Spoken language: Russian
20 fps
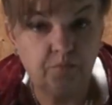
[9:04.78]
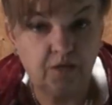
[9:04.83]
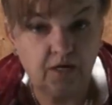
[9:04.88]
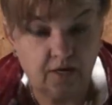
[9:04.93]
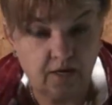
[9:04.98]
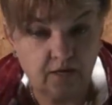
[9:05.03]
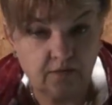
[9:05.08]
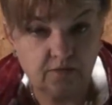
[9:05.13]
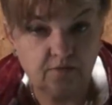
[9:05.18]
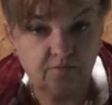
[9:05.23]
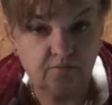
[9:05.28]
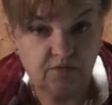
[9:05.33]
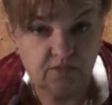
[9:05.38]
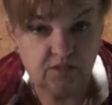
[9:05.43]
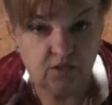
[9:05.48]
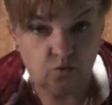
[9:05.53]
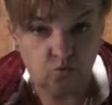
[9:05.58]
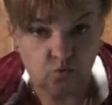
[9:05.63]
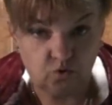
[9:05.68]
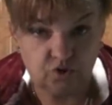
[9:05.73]
бриллиантовой
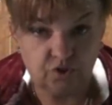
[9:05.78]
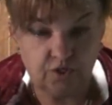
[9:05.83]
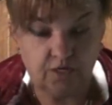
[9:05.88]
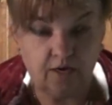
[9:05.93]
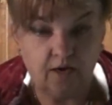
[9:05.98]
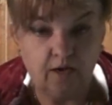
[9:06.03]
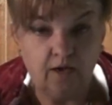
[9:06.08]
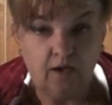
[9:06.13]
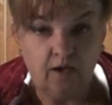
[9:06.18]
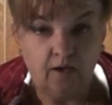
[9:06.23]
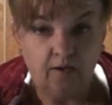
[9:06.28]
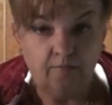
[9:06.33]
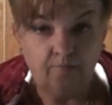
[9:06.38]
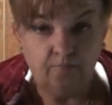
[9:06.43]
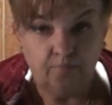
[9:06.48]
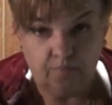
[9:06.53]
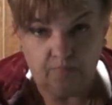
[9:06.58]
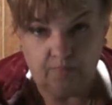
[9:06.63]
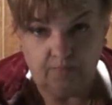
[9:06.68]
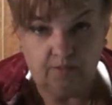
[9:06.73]
сережке,
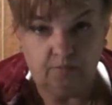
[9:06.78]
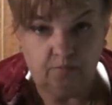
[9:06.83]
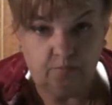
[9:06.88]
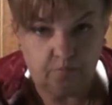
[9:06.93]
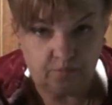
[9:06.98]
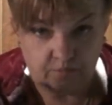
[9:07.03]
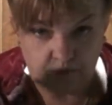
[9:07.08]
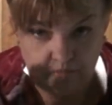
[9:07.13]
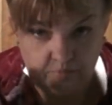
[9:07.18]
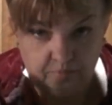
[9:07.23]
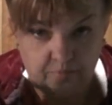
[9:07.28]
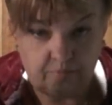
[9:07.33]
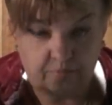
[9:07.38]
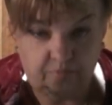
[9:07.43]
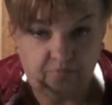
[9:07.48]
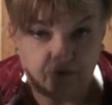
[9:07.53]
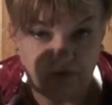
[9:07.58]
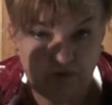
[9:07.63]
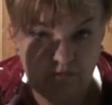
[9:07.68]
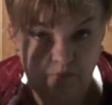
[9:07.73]

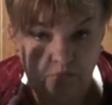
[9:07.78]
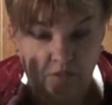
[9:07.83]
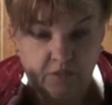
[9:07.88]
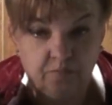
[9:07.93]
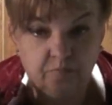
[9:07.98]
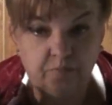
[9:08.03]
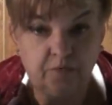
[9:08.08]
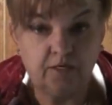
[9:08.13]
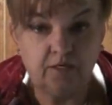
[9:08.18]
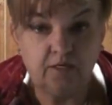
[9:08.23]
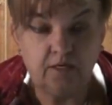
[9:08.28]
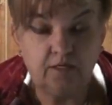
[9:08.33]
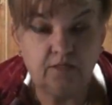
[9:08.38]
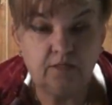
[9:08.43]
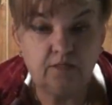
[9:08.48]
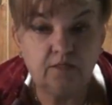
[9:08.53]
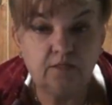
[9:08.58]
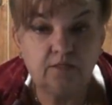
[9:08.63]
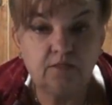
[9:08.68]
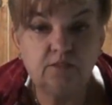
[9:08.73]
возьмите,
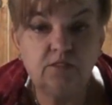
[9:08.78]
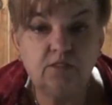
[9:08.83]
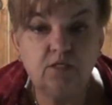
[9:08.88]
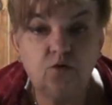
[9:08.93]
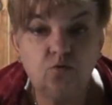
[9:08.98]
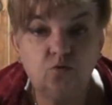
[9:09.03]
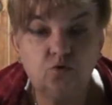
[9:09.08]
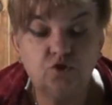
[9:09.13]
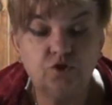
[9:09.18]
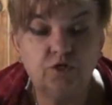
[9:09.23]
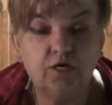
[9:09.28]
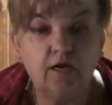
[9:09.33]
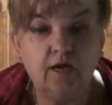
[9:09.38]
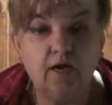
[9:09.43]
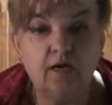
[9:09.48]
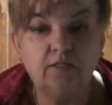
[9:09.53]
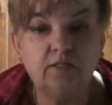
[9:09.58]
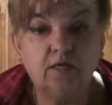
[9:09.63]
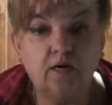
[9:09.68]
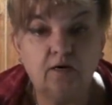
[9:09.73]
приклейте эти сережки.
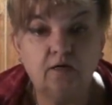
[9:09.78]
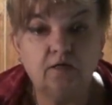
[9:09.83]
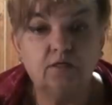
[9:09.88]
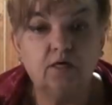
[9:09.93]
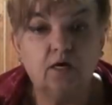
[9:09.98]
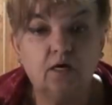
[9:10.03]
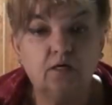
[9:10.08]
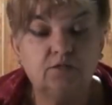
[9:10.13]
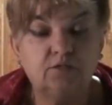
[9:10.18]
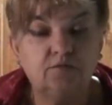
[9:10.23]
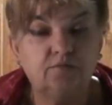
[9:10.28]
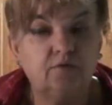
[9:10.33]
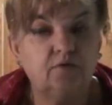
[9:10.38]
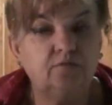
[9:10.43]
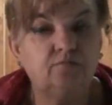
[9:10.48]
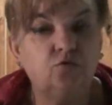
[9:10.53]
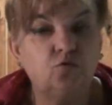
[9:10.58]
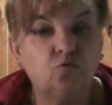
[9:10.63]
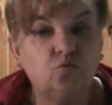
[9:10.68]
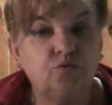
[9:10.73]
Это
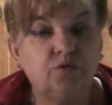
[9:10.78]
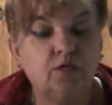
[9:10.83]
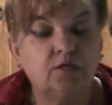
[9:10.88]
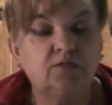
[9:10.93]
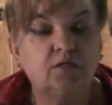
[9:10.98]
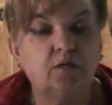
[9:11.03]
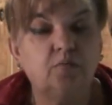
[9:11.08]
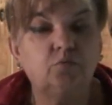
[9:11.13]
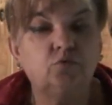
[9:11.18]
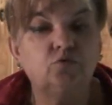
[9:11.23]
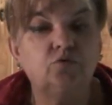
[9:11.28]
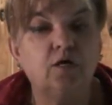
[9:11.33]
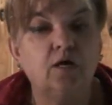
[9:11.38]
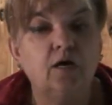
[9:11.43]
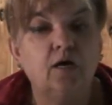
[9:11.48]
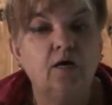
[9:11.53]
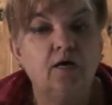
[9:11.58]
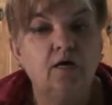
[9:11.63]
своего рода запуск